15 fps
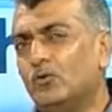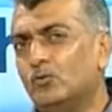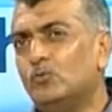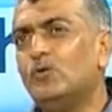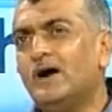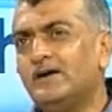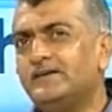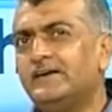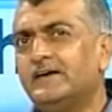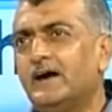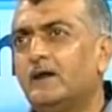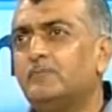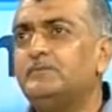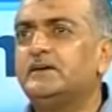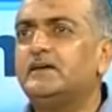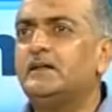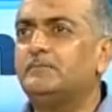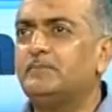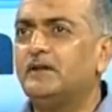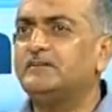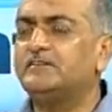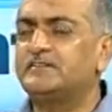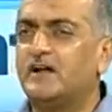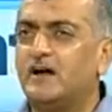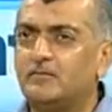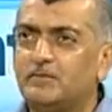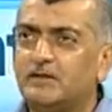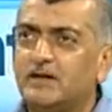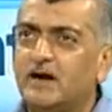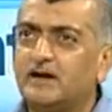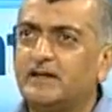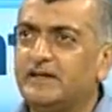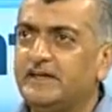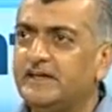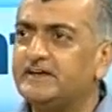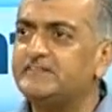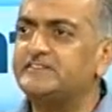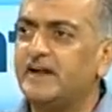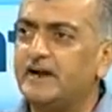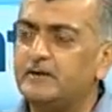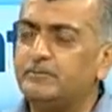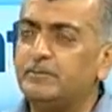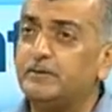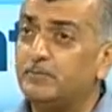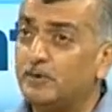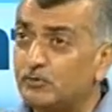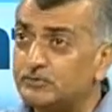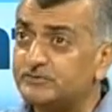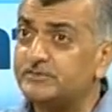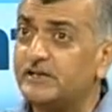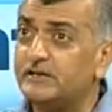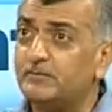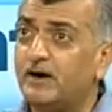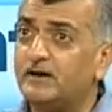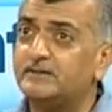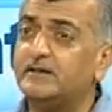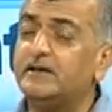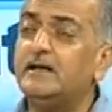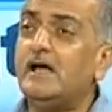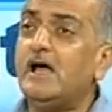हुआ ये है अब देखिए पहले जिस तरह आपने कहा कि एक सेंट पे बिल्कुल सही बात है